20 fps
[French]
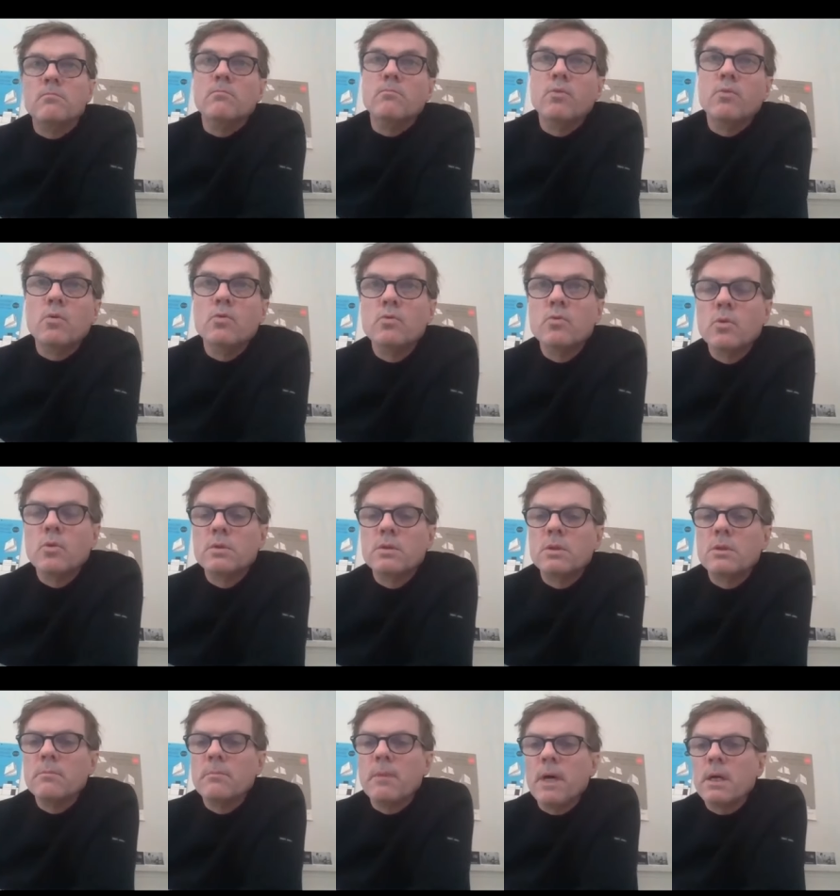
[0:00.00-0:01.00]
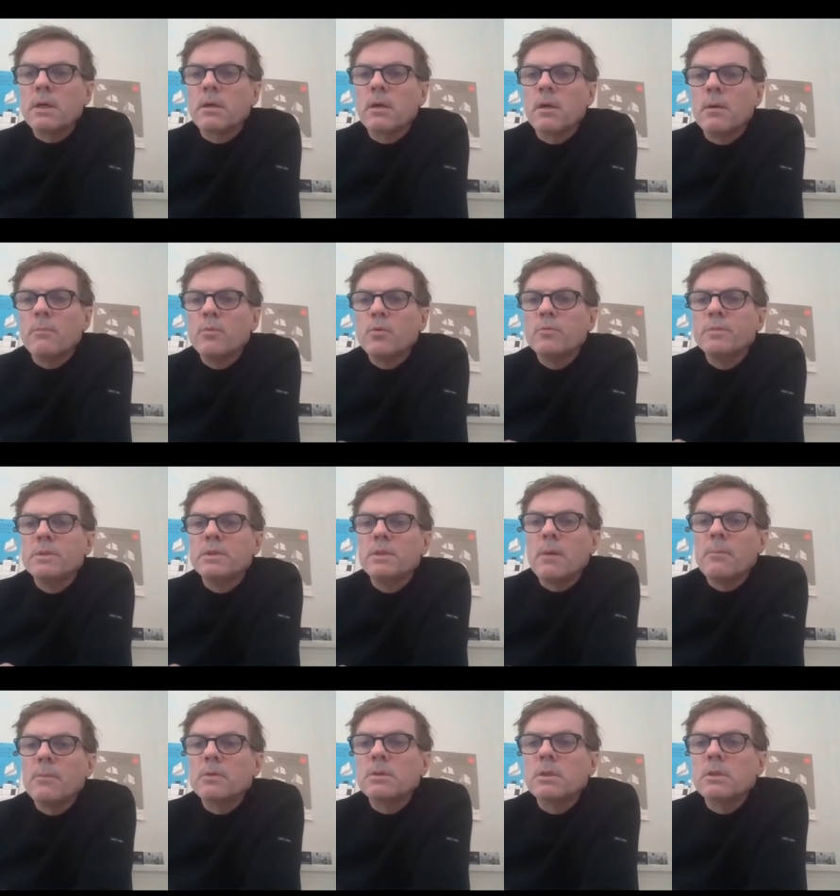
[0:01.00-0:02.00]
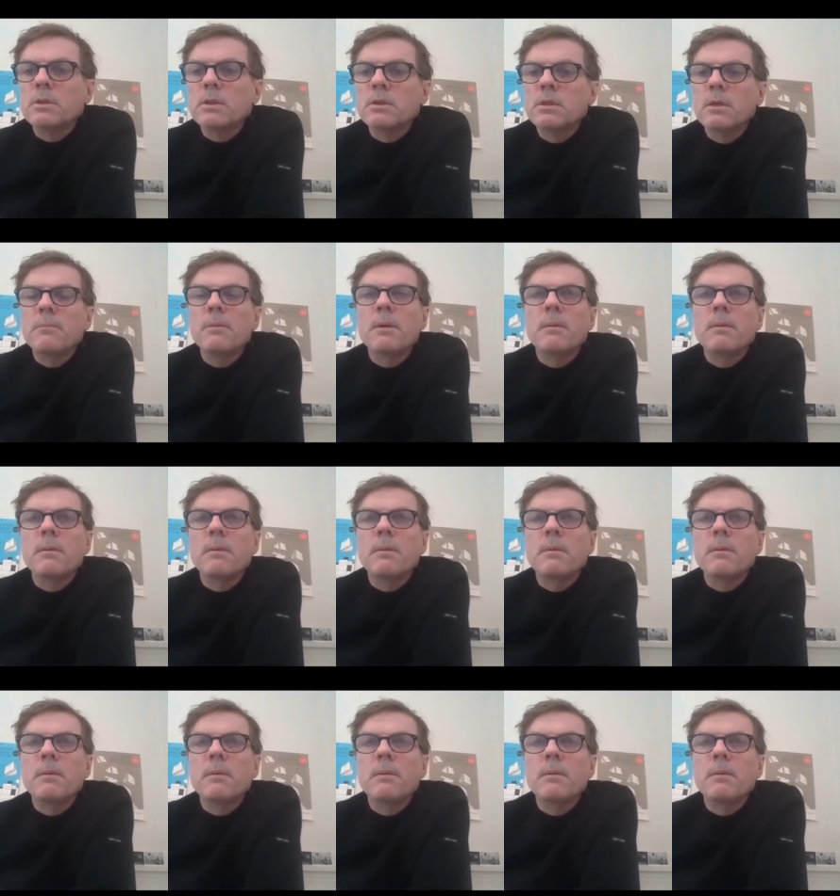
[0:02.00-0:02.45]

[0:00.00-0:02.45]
pour nous aussi, marque un peu bizarrement cette année,